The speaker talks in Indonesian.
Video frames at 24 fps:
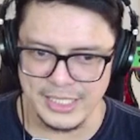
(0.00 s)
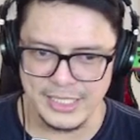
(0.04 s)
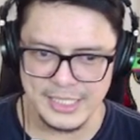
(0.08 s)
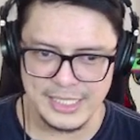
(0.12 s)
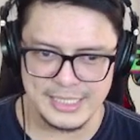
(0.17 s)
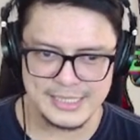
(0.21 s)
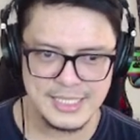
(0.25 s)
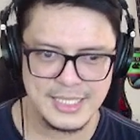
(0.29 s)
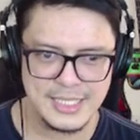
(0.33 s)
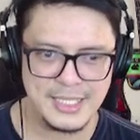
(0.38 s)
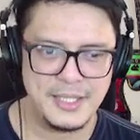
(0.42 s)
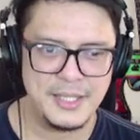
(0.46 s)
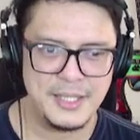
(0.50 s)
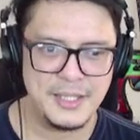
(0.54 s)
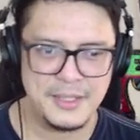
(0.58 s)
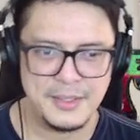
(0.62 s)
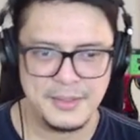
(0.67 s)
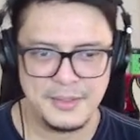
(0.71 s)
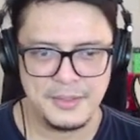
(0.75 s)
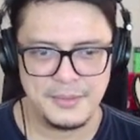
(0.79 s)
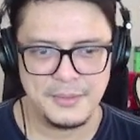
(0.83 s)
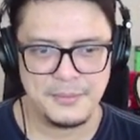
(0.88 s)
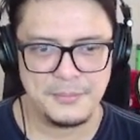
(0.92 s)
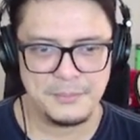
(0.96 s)
guys ya
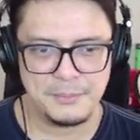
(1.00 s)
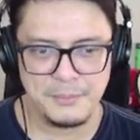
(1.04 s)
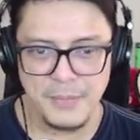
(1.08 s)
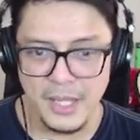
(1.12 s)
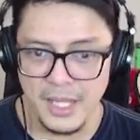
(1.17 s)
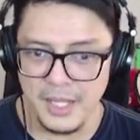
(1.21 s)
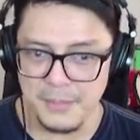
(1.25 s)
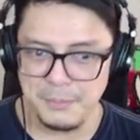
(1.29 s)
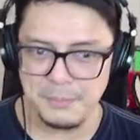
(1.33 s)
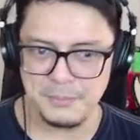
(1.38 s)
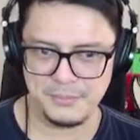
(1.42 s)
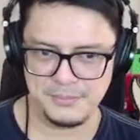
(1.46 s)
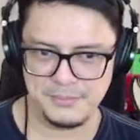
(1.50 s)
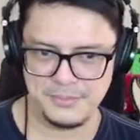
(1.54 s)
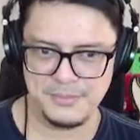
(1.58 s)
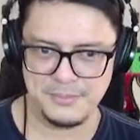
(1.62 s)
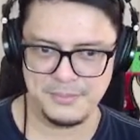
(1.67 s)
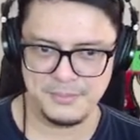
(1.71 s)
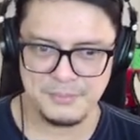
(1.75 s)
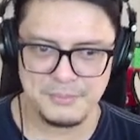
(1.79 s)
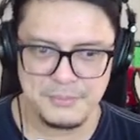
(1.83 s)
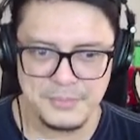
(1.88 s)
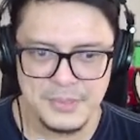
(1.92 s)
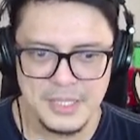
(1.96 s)
pap
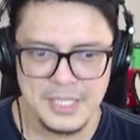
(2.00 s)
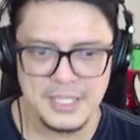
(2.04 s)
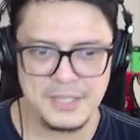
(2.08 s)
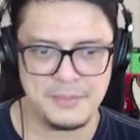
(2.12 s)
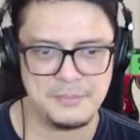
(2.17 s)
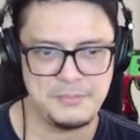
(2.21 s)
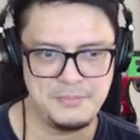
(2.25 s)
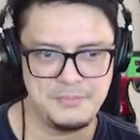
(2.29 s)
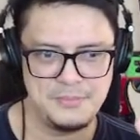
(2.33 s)
pap